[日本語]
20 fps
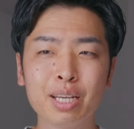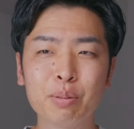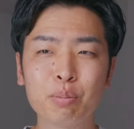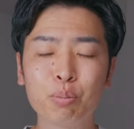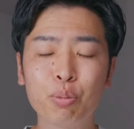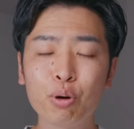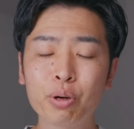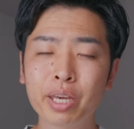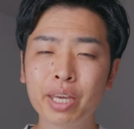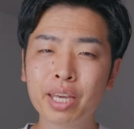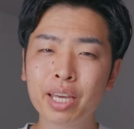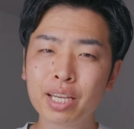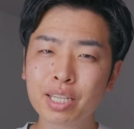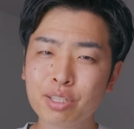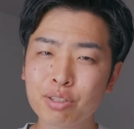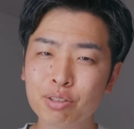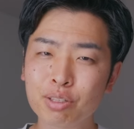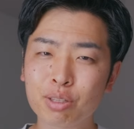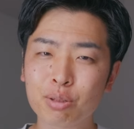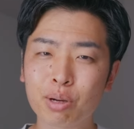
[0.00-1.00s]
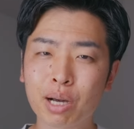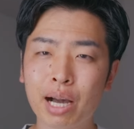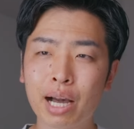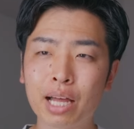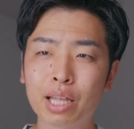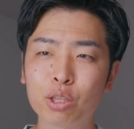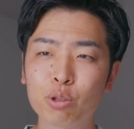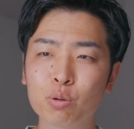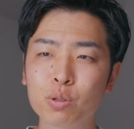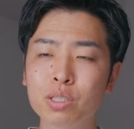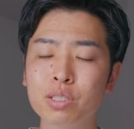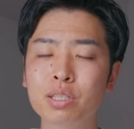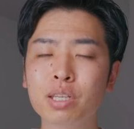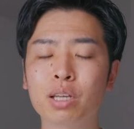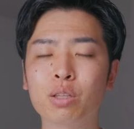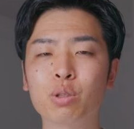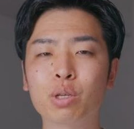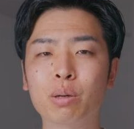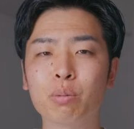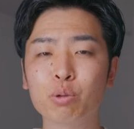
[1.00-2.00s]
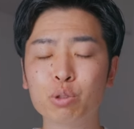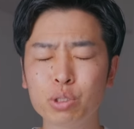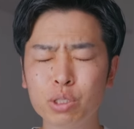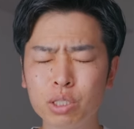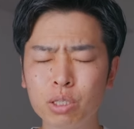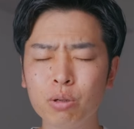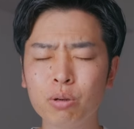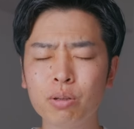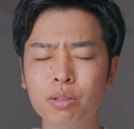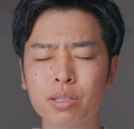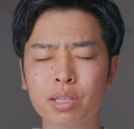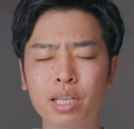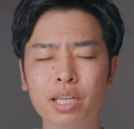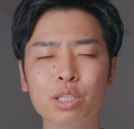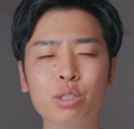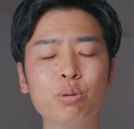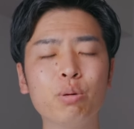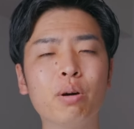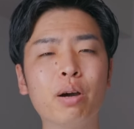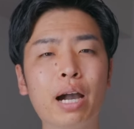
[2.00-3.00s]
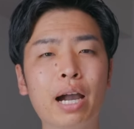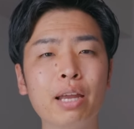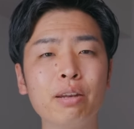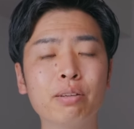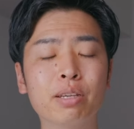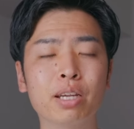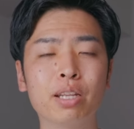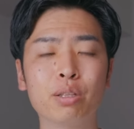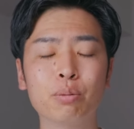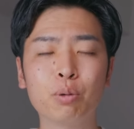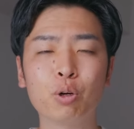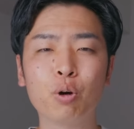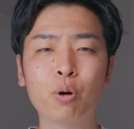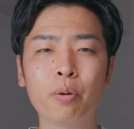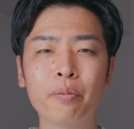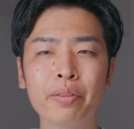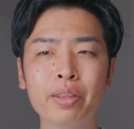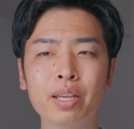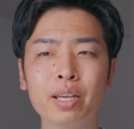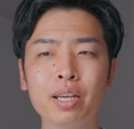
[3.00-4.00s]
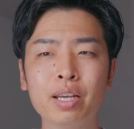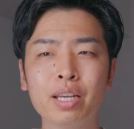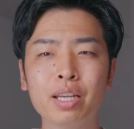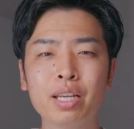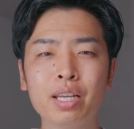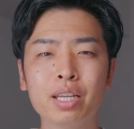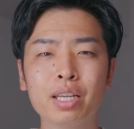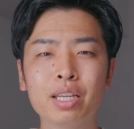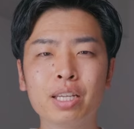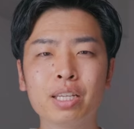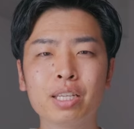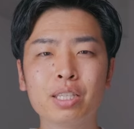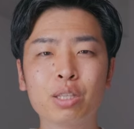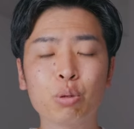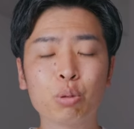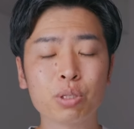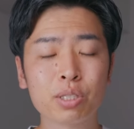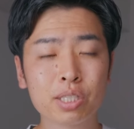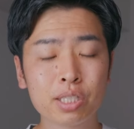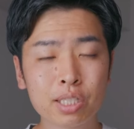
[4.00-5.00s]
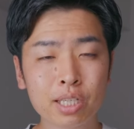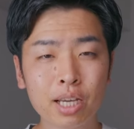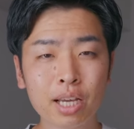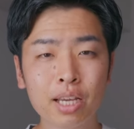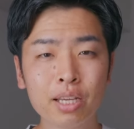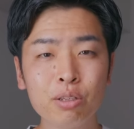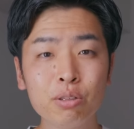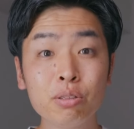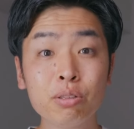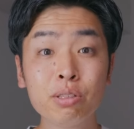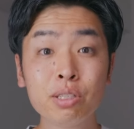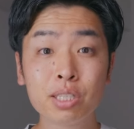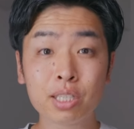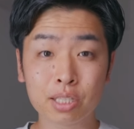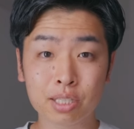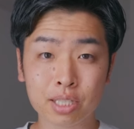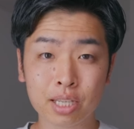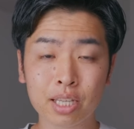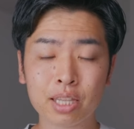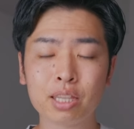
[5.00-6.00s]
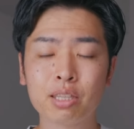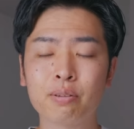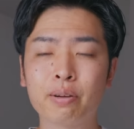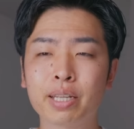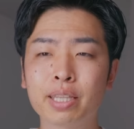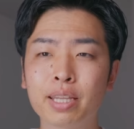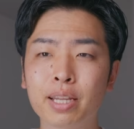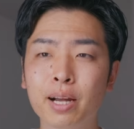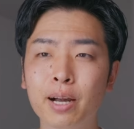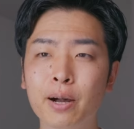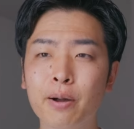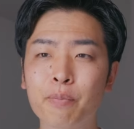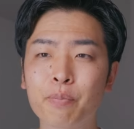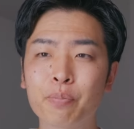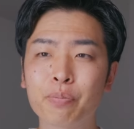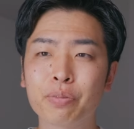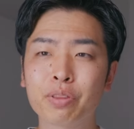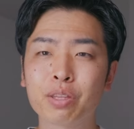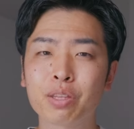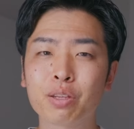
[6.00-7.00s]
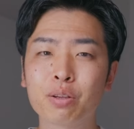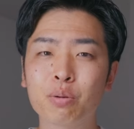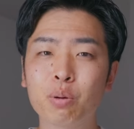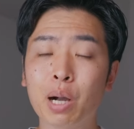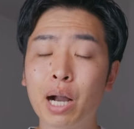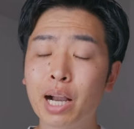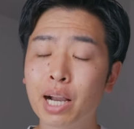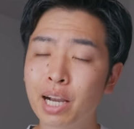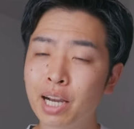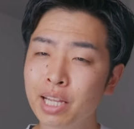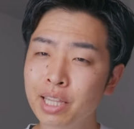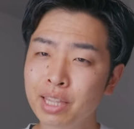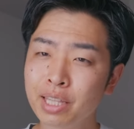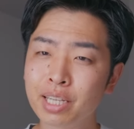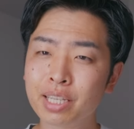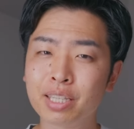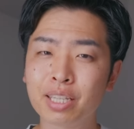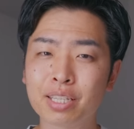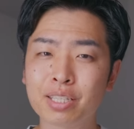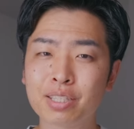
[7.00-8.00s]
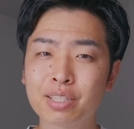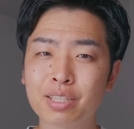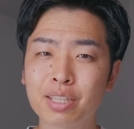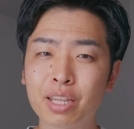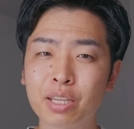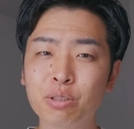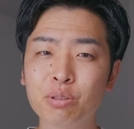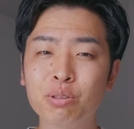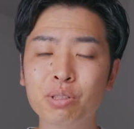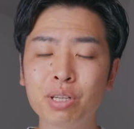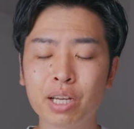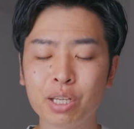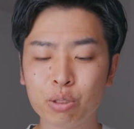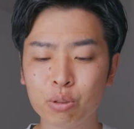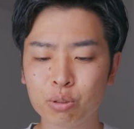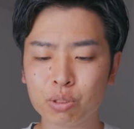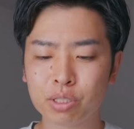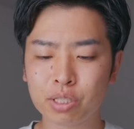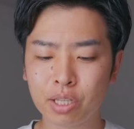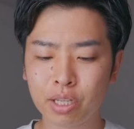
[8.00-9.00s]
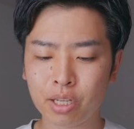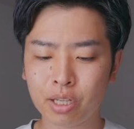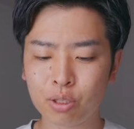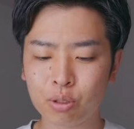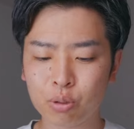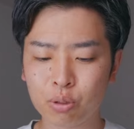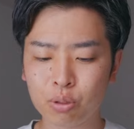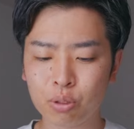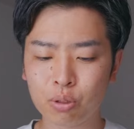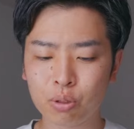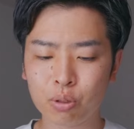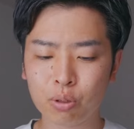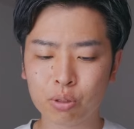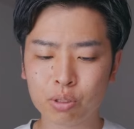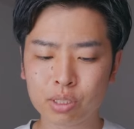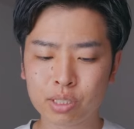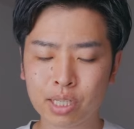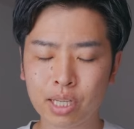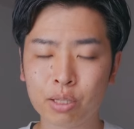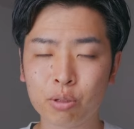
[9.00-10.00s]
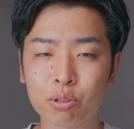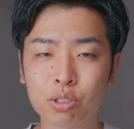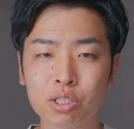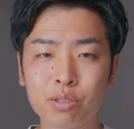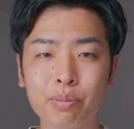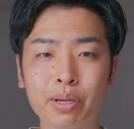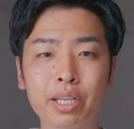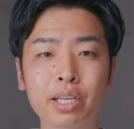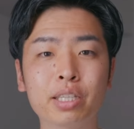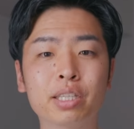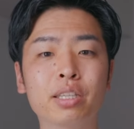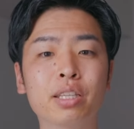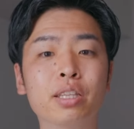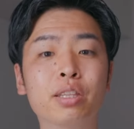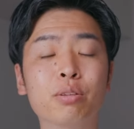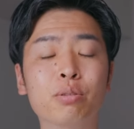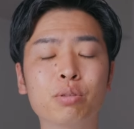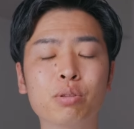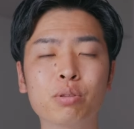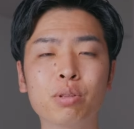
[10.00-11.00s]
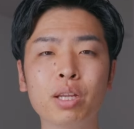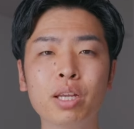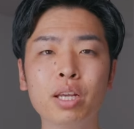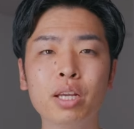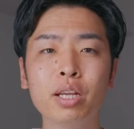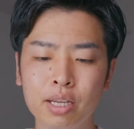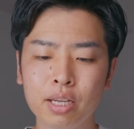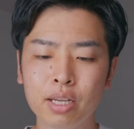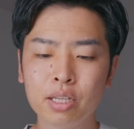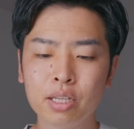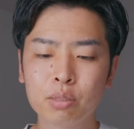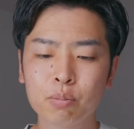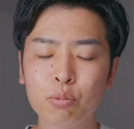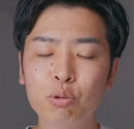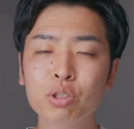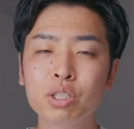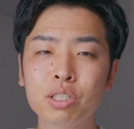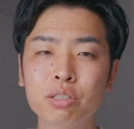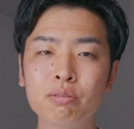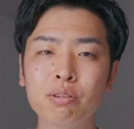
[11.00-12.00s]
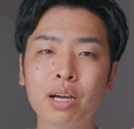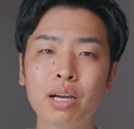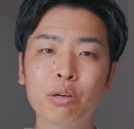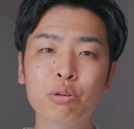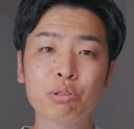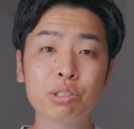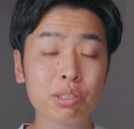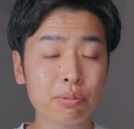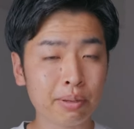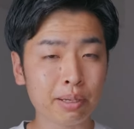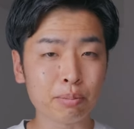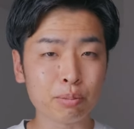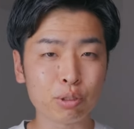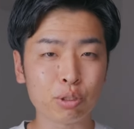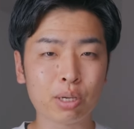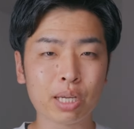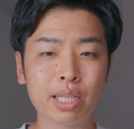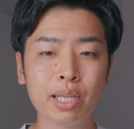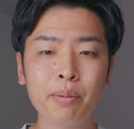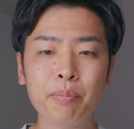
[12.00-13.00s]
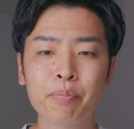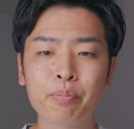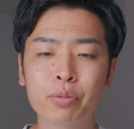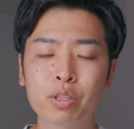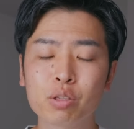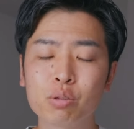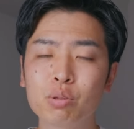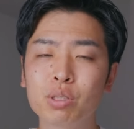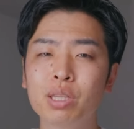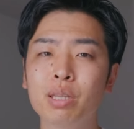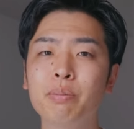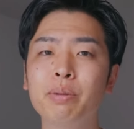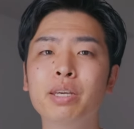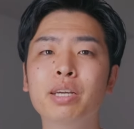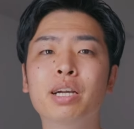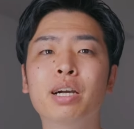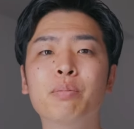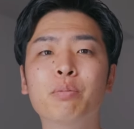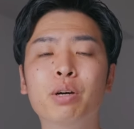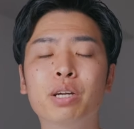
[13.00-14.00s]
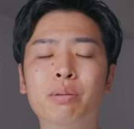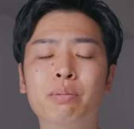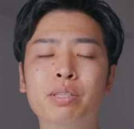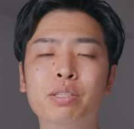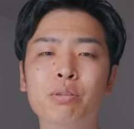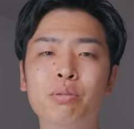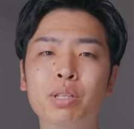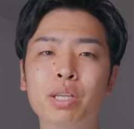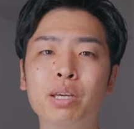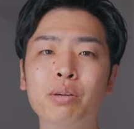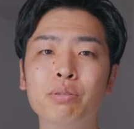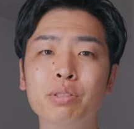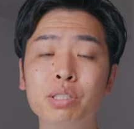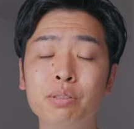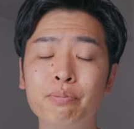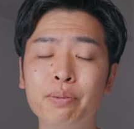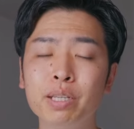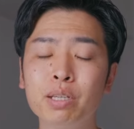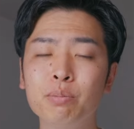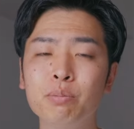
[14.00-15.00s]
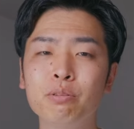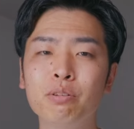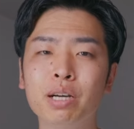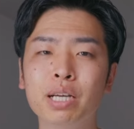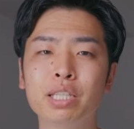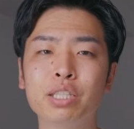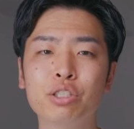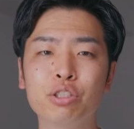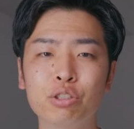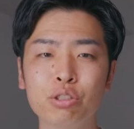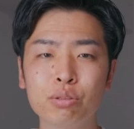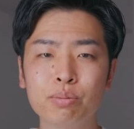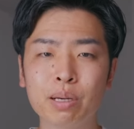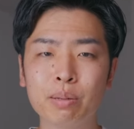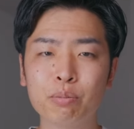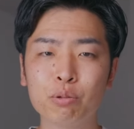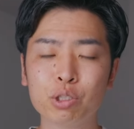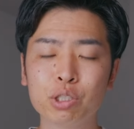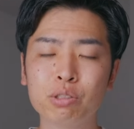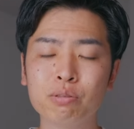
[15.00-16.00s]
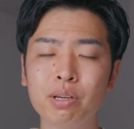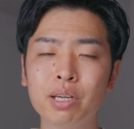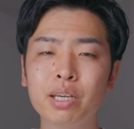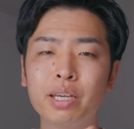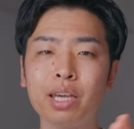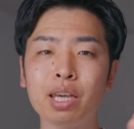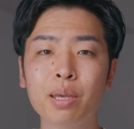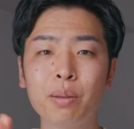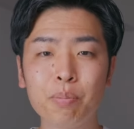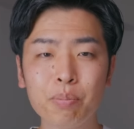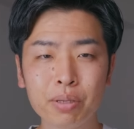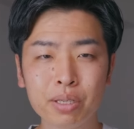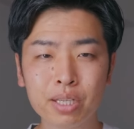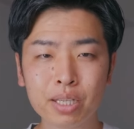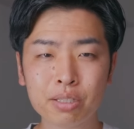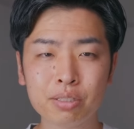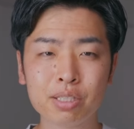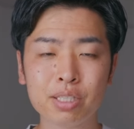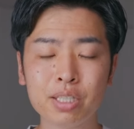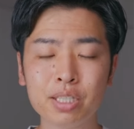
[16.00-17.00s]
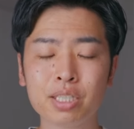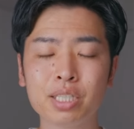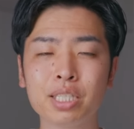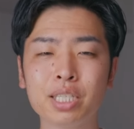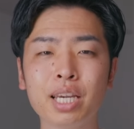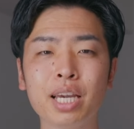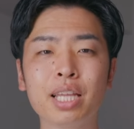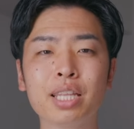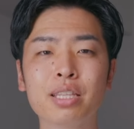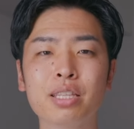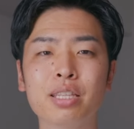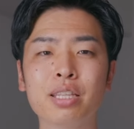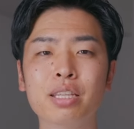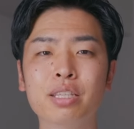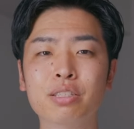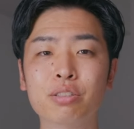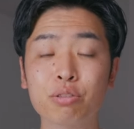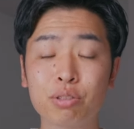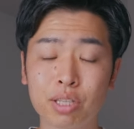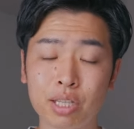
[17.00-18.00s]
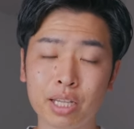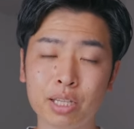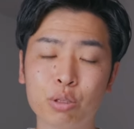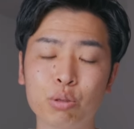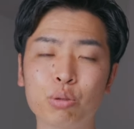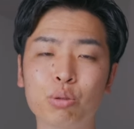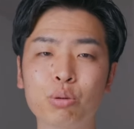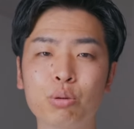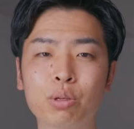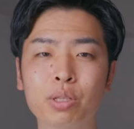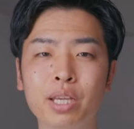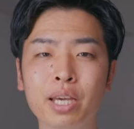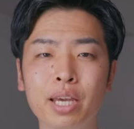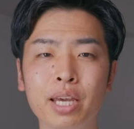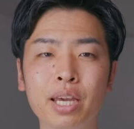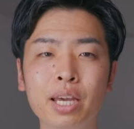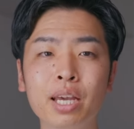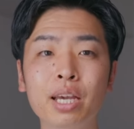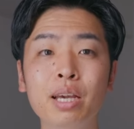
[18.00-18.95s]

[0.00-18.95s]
ボケやすいとかノイズ感とかもちろん多少あるけれどもどっちが優位ですかって言われたらわかんないですっていうぐらいの性能の差の詰まり方になってるんですよねもしくは富士フィルムとかねそういったメーカーもありますよね富士フィルムは中盤もしくは APS-C しか作ってないというところで、